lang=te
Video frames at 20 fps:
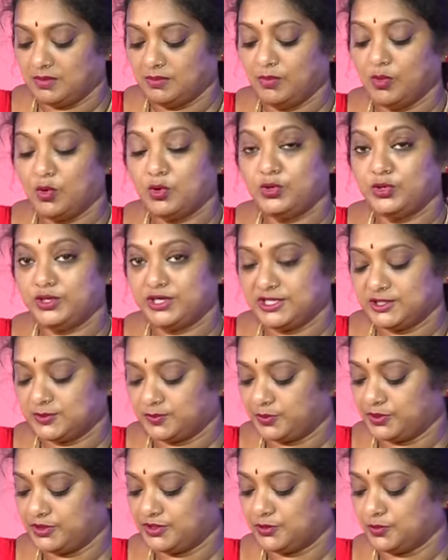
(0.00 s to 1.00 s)
మూడు టీ
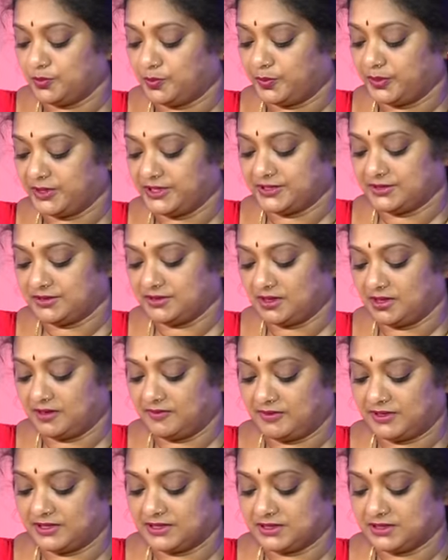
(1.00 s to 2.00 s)
స్పూన్స్ ఉప్పు వేస్తున్నాను
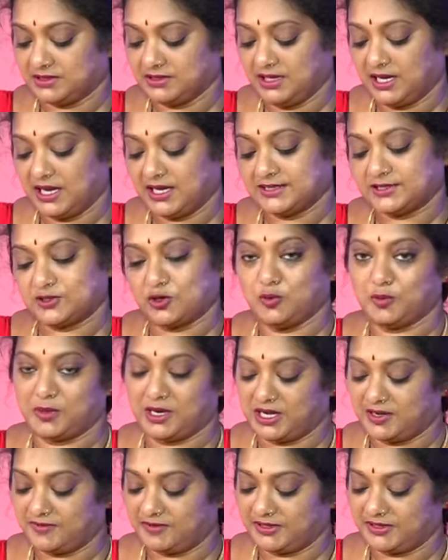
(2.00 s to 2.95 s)
ఫస్ట్ లాస్ట్లో మళ్ళీ